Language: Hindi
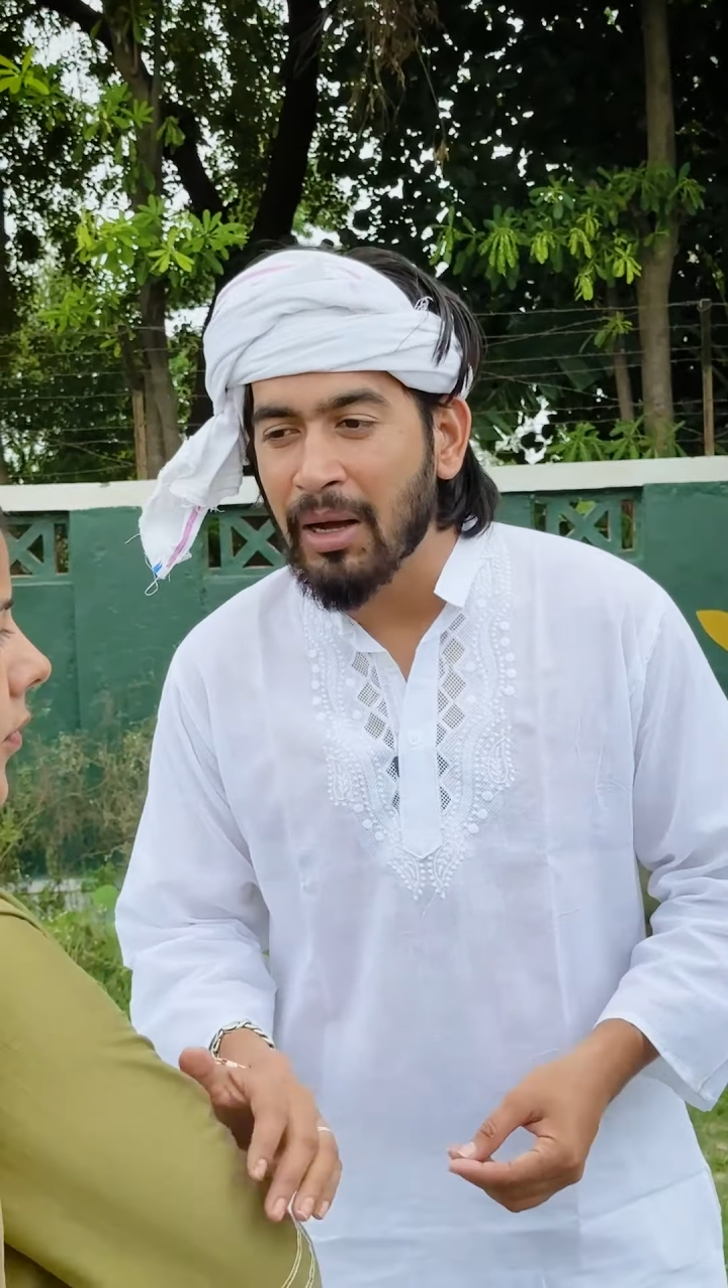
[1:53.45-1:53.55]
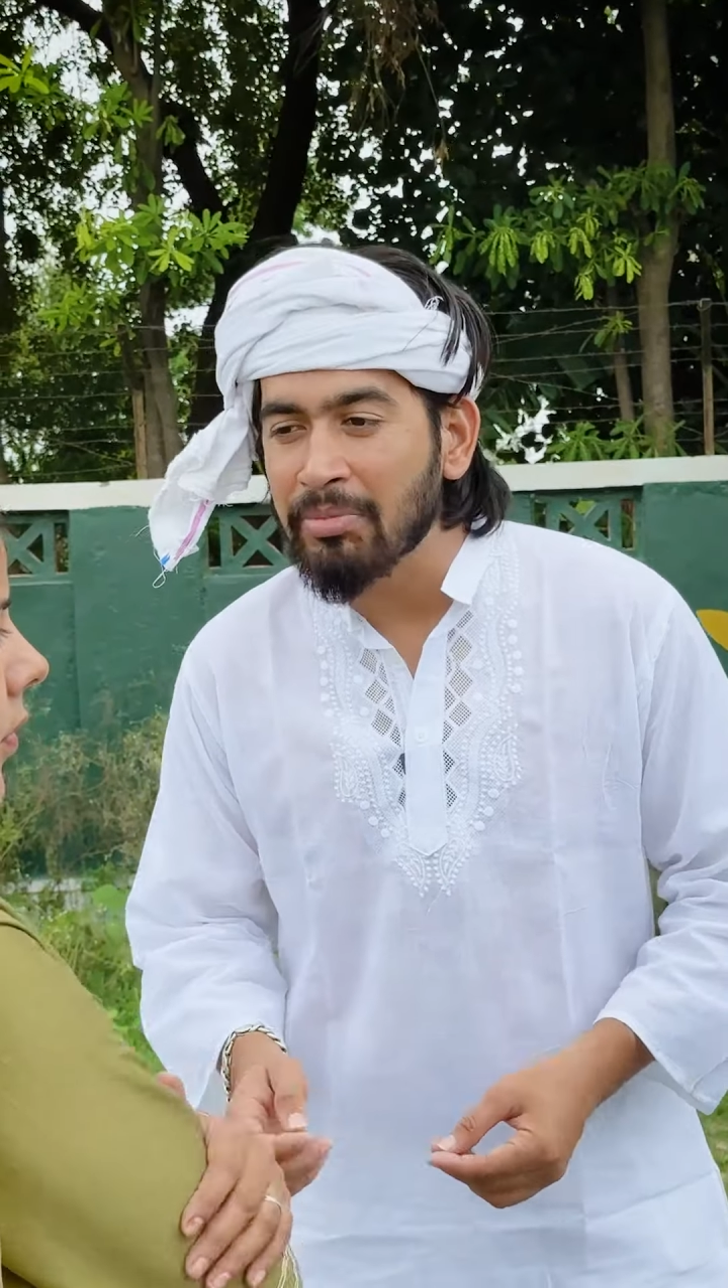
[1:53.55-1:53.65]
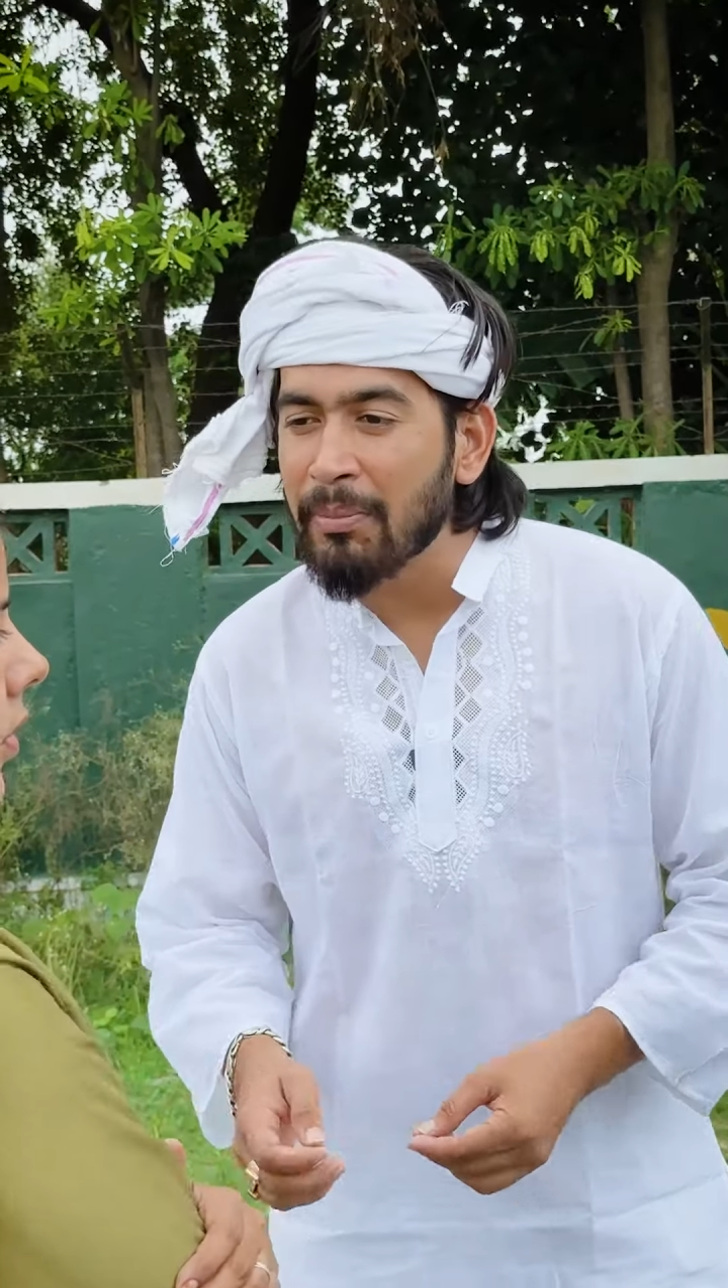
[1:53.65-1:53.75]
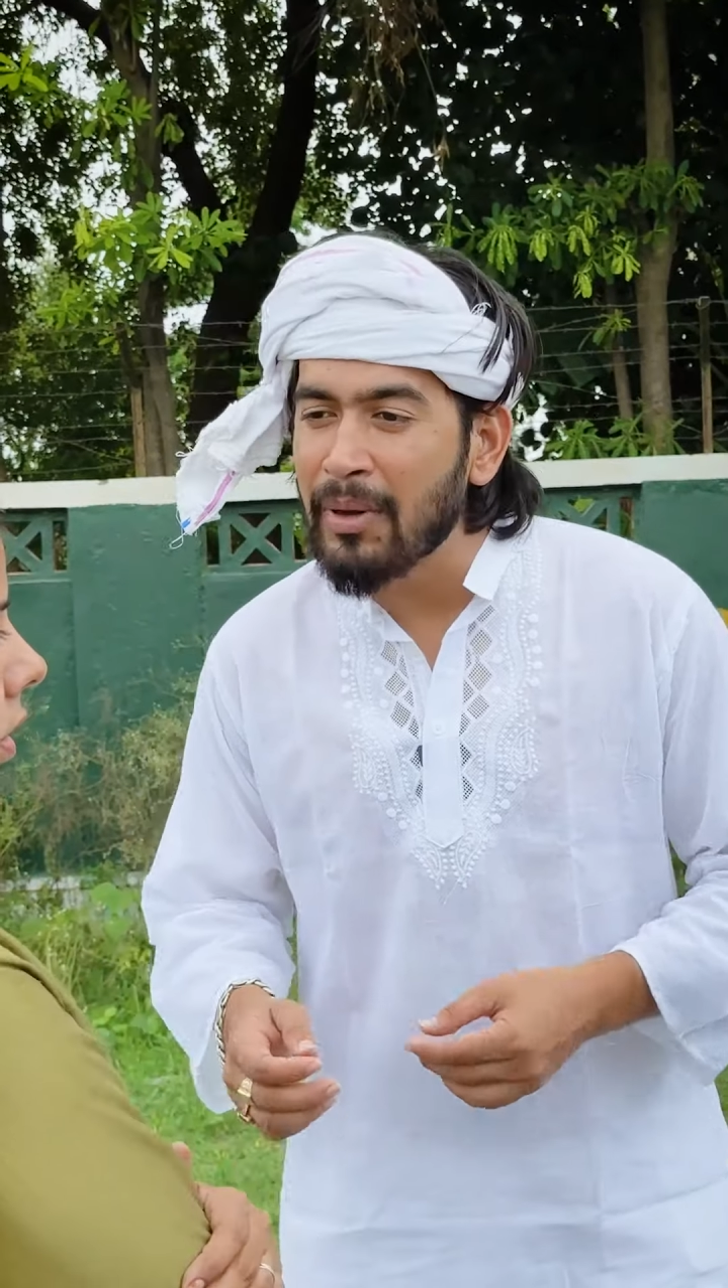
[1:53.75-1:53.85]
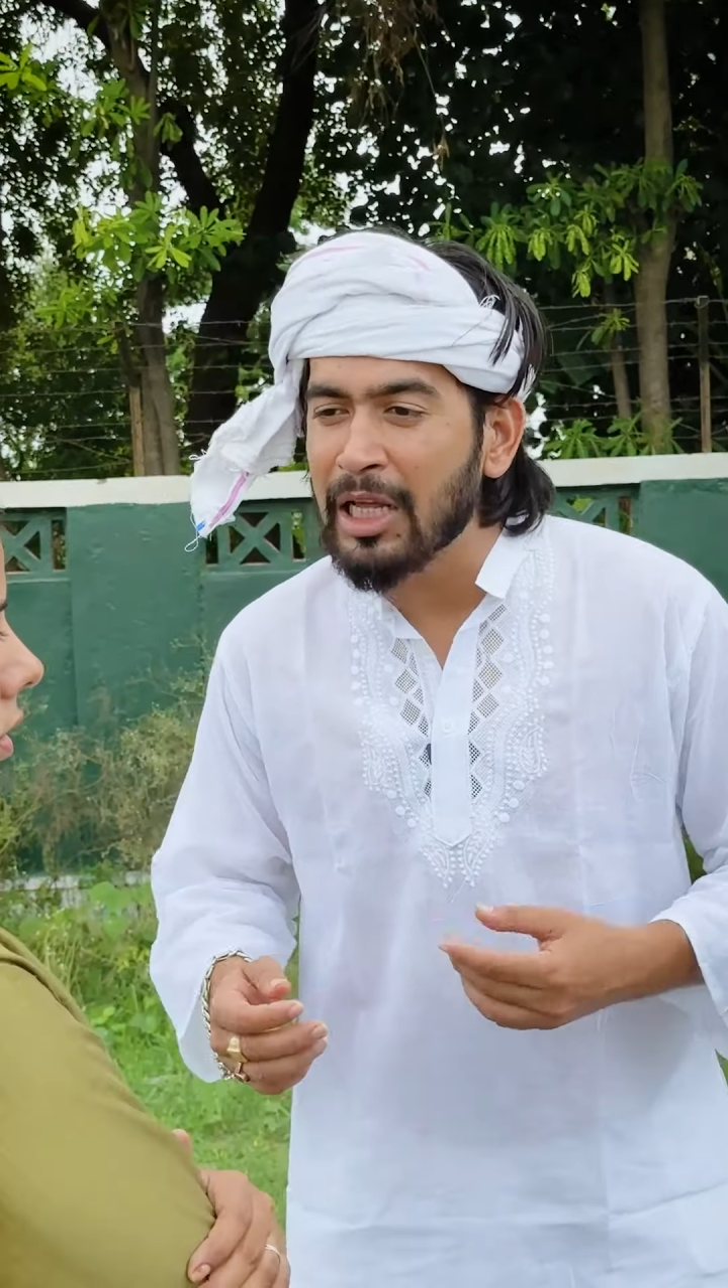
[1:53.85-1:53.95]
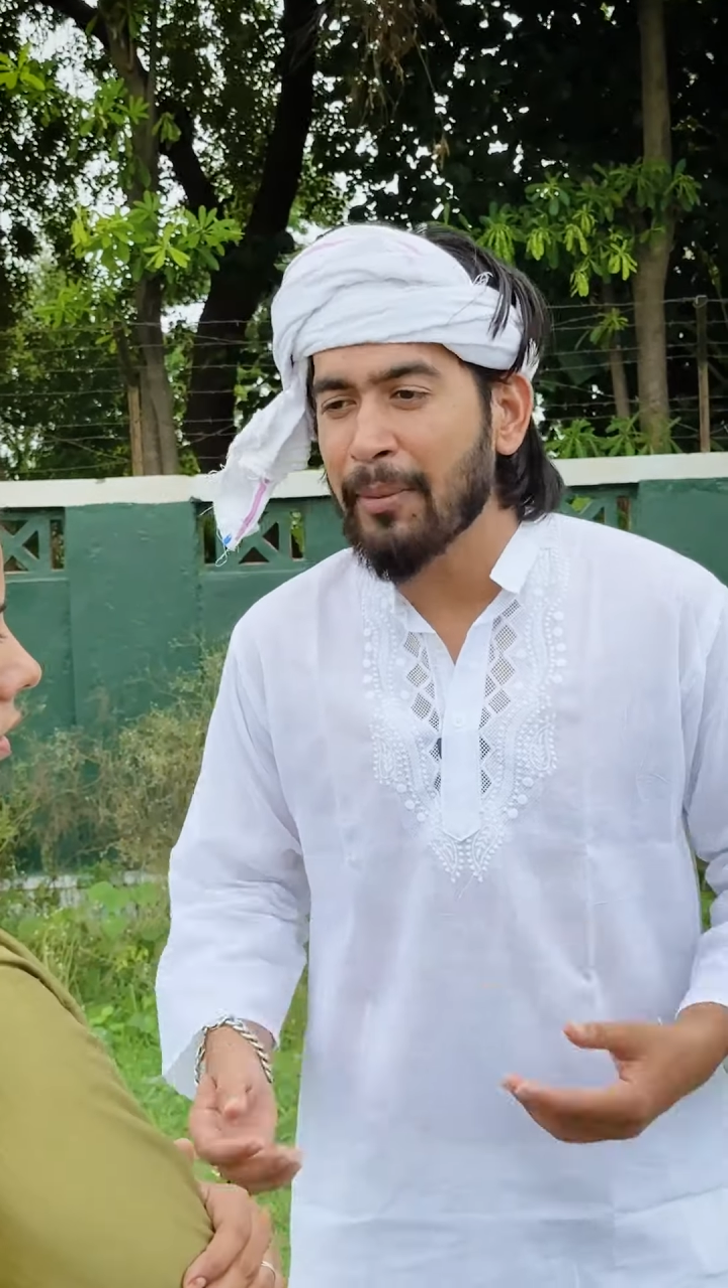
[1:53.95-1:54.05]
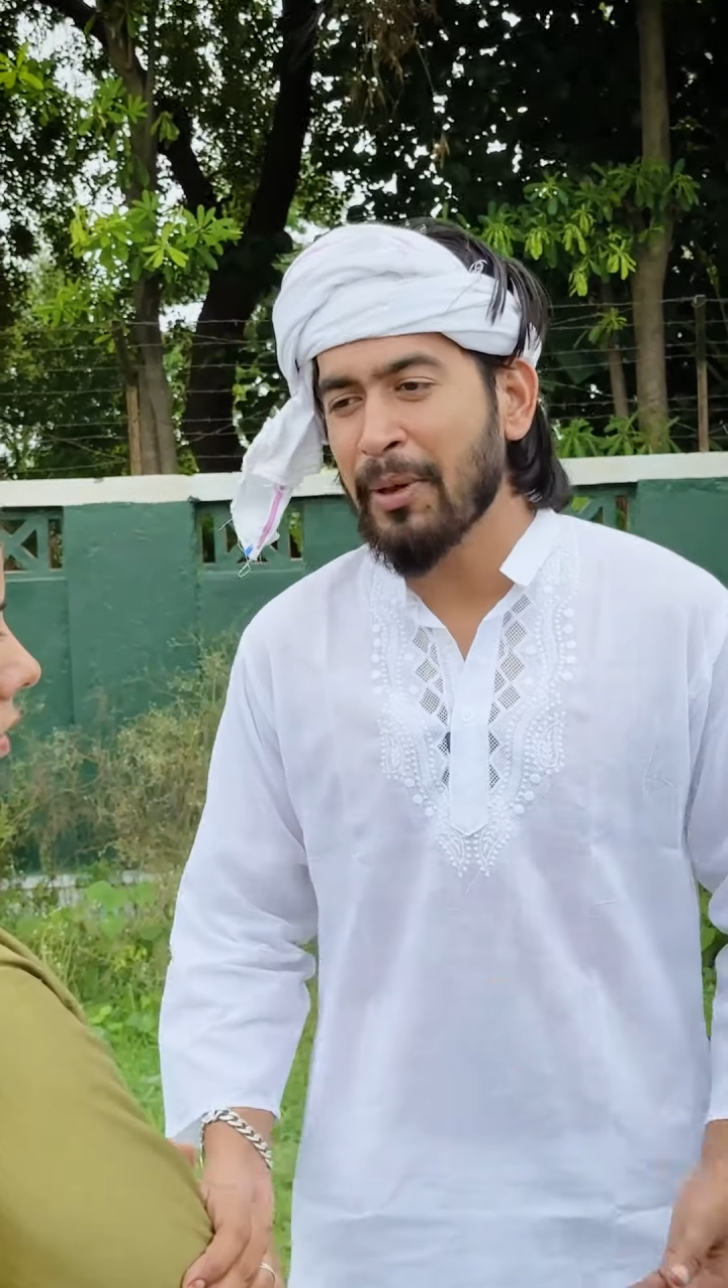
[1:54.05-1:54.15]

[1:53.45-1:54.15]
बाद में मिलकर